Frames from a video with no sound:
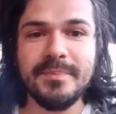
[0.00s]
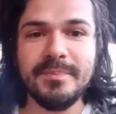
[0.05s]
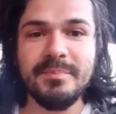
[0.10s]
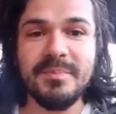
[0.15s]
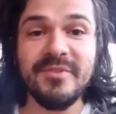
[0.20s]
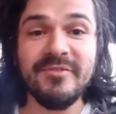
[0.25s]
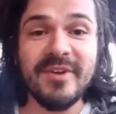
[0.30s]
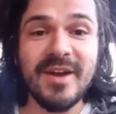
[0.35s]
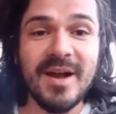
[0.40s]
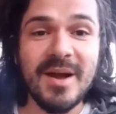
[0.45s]

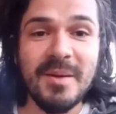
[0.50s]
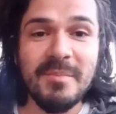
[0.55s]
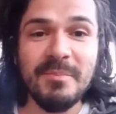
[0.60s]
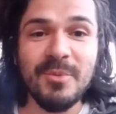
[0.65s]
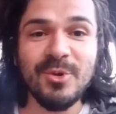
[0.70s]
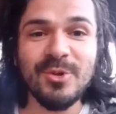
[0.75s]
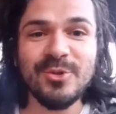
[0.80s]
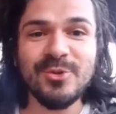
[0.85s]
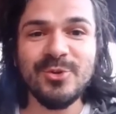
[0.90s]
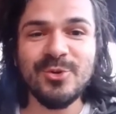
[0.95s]
Mi fa
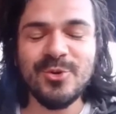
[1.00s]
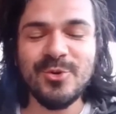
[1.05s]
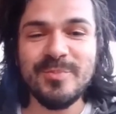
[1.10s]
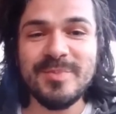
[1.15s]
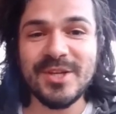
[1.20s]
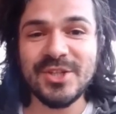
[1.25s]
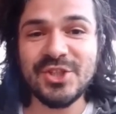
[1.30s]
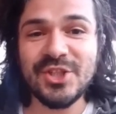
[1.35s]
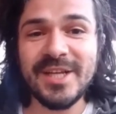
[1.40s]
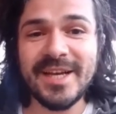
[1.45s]

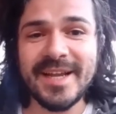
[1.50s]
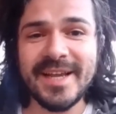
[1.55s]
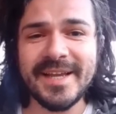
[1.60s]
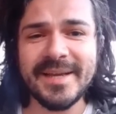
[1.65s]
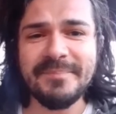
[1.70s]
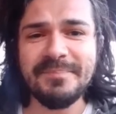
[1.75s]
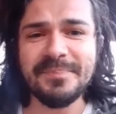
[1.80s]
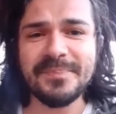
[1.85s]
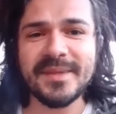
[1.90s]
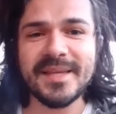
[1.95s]
molto
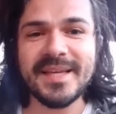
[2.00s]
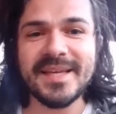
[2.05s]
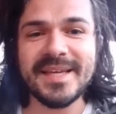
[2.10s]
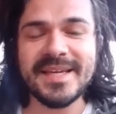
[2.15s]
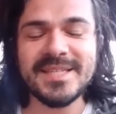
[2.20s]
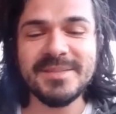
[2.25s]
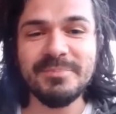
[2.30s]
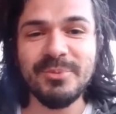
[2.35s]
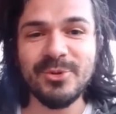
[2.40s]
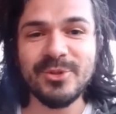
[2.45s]
piacere mm,
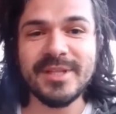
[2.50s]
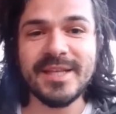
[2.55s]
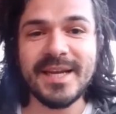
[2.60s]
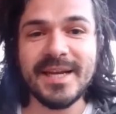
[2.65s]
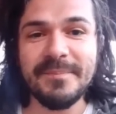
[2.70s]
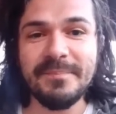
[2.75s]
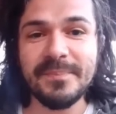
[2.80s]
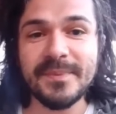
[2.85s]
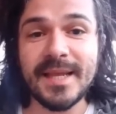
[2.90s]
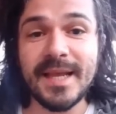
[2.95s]

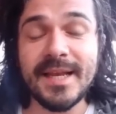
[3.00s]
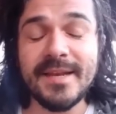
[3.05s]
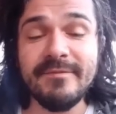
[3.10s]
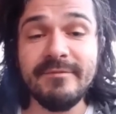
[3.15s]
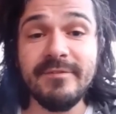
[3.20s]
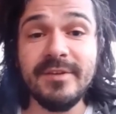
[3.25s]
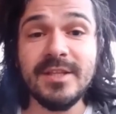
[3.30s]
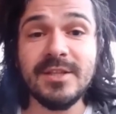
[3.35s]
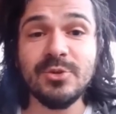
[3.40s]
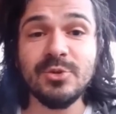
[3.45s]
rispondere
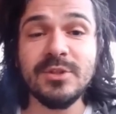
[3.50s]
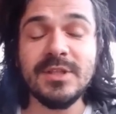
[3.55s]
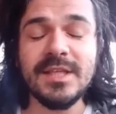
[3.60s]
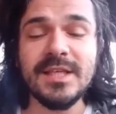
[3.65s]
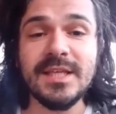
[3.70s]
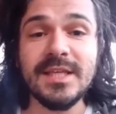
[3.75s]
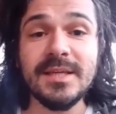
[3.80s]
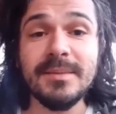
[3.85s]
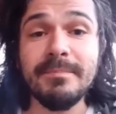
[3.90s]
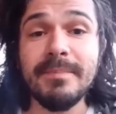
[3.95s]
all'invito
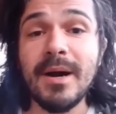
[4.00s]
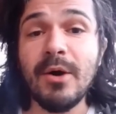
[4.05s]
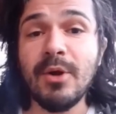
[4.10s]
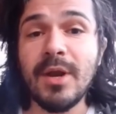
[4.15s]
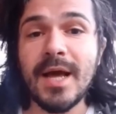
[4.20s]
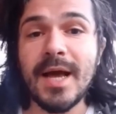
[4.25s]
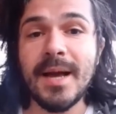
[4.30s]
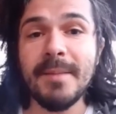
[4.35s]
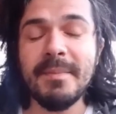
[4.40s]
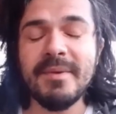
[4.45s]
di
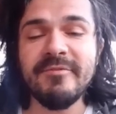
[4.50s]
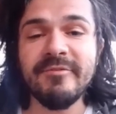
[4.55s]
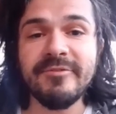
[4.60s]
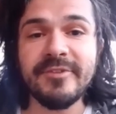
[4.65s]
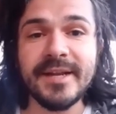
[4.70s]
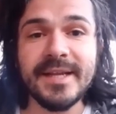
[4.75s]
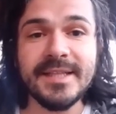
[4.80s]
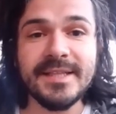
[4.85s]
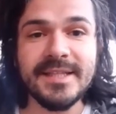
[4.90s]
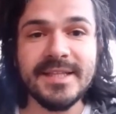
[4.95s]
Paola
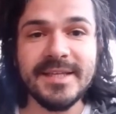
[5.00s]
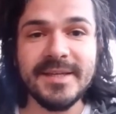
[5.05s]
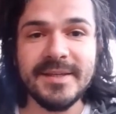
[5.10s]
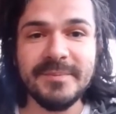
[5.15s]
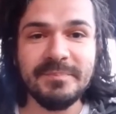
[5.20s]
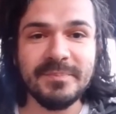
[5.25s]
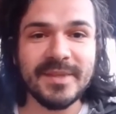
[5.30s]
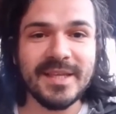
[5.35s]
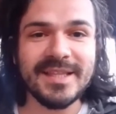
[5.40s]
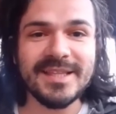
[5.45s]

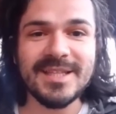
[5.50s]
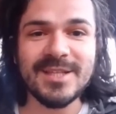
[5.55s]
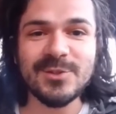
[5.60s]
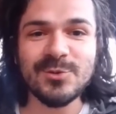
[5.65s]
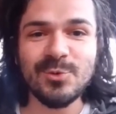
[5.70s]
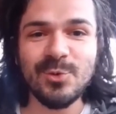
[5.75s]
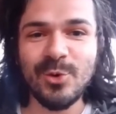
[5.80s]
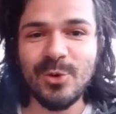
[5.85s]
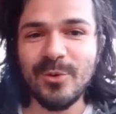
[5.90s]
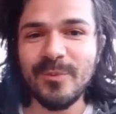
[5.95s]
Manfredi e del
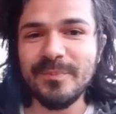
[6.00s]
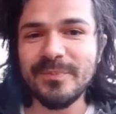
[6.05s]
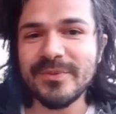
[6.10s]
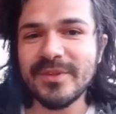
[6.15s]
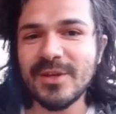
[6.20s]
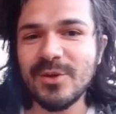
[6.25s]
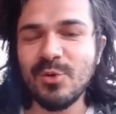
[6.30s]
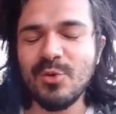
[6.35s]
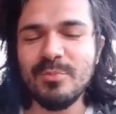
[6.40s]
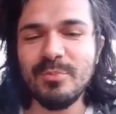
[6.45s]
suo
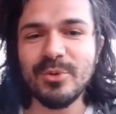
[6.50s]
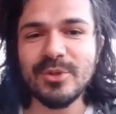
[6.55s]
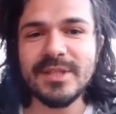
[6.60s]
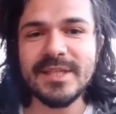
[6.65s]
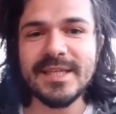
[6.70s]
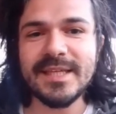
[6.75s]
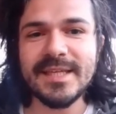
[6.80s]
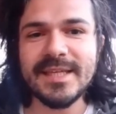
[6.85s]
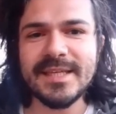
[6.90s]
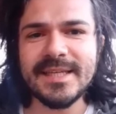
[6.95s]
mm, gruppo
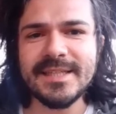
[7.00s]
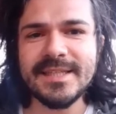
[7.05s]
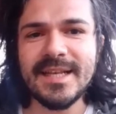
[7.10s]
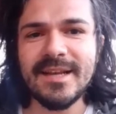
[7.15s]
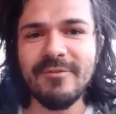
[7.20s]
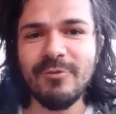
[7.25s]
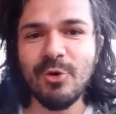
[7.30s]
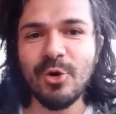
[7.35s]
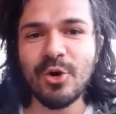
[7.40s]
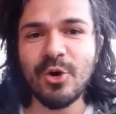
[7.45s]
di,
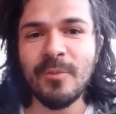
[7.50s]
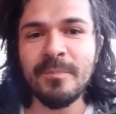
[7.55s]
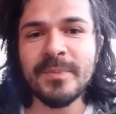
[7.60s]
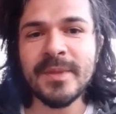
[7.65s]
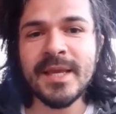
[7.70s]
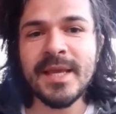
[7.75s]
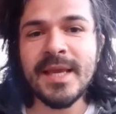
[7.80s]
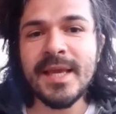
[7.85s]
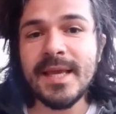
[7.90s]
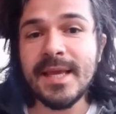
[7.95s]
di
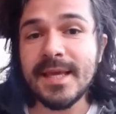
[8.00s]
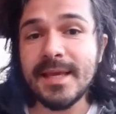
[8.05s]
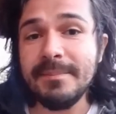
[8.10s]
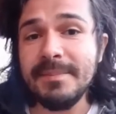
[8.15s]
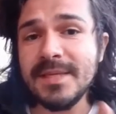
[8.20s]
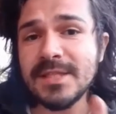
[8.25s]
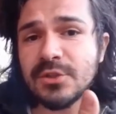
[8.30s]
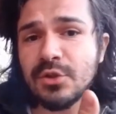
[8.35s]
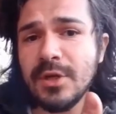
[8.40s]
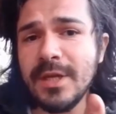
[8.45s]
lavoro, che
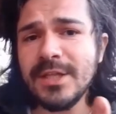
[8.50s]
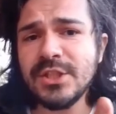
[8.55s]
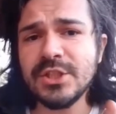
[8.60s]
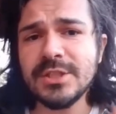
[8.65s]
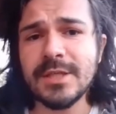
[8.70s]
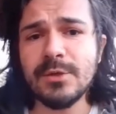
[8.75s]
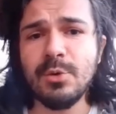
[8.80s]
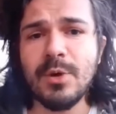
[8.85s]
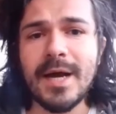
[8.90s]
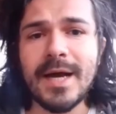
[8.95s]
mi
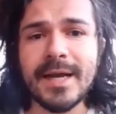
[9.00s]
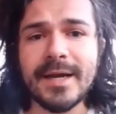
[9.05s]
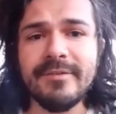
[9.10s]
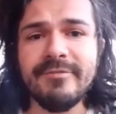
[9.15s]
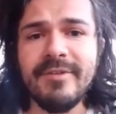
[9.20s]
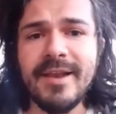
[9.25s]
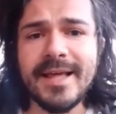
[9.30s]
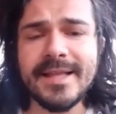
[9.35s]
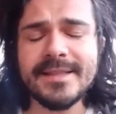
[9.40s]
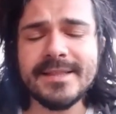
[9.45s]
sollecitano a
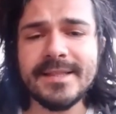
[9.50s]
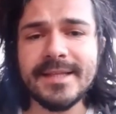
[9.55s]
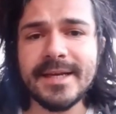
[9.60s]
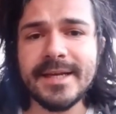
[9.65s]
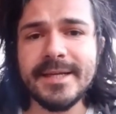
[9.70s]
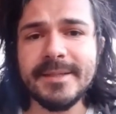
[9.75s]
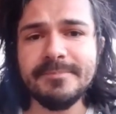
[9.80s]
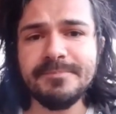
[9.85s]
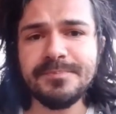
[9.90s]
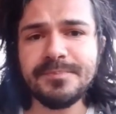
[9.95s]

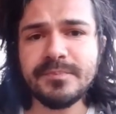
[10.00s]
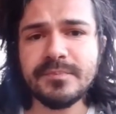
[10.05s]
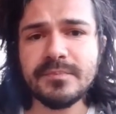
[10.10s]
riflettere